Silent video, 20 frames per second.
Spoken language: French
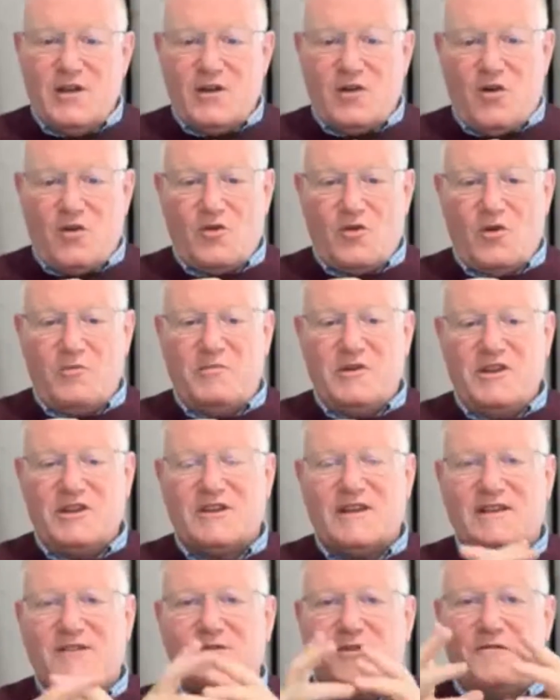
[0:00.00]
qu'on
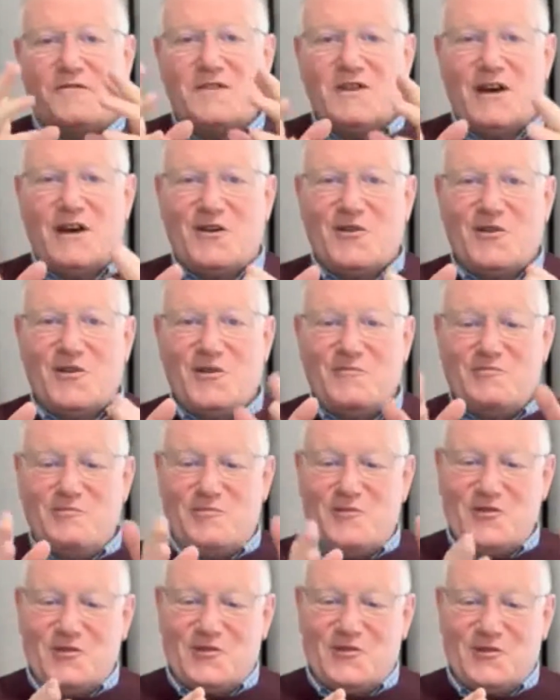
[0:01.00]
l'oblige à se confier en l'homme
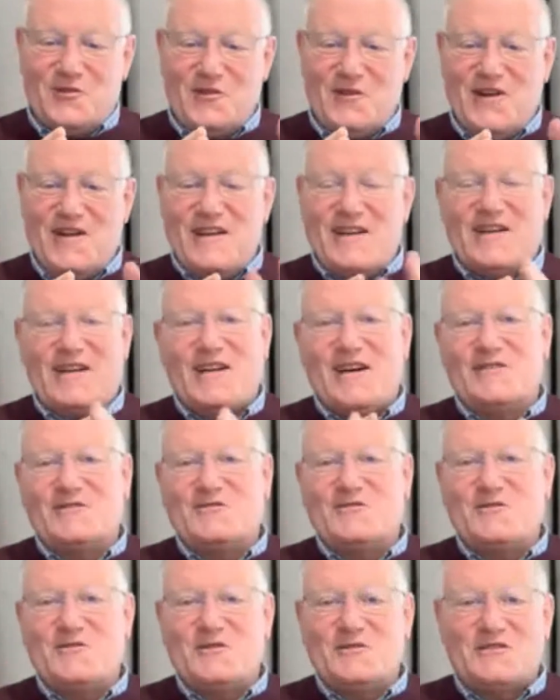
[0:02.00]
plutôt qu'en
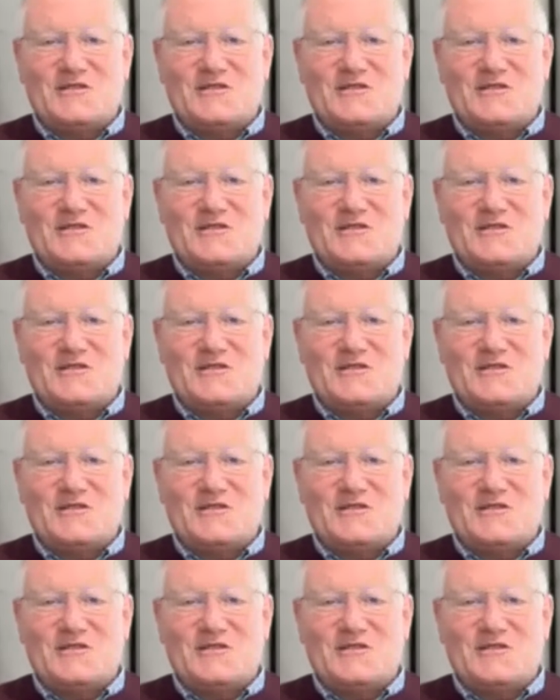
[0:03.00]
Dieu.